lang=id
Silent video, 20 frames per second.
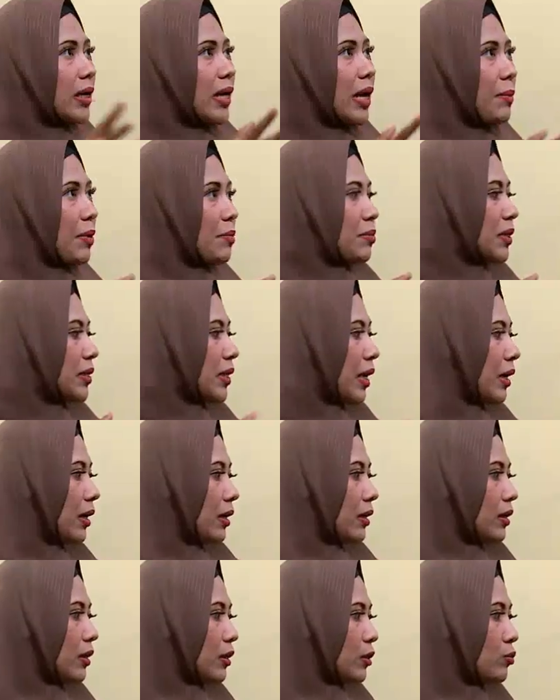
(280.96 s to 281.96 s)
Kenapa bisa
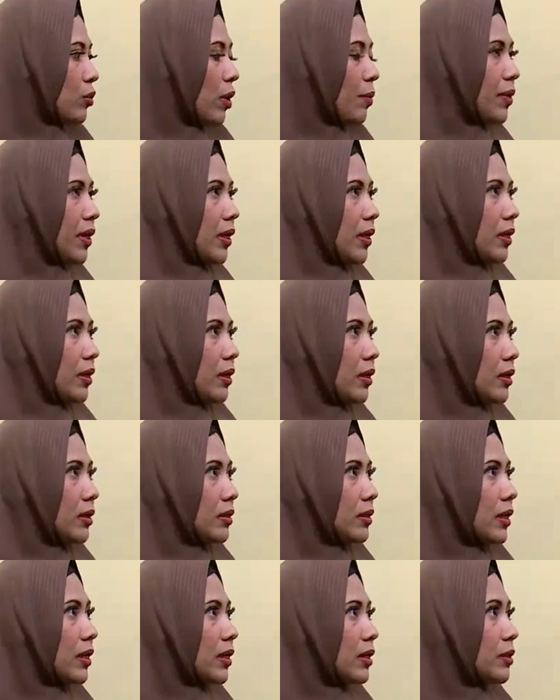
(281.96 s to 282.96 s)
uh, suami
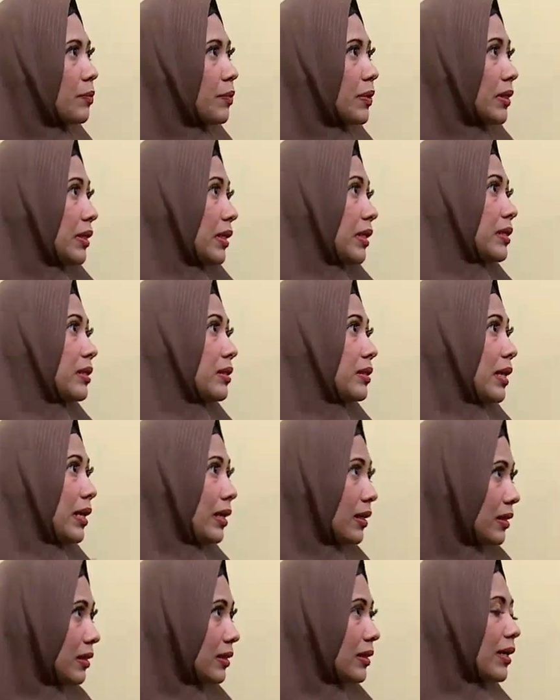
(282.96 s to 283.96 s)
istri ini seperti
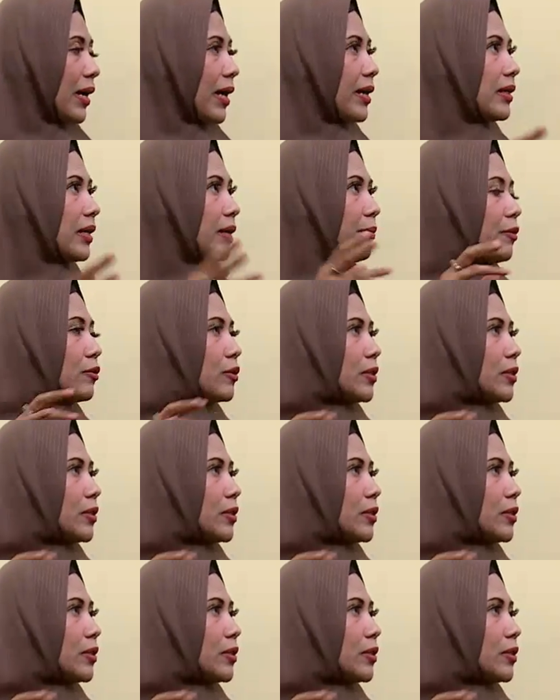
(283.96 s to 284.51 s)
saling keterkaitan Pak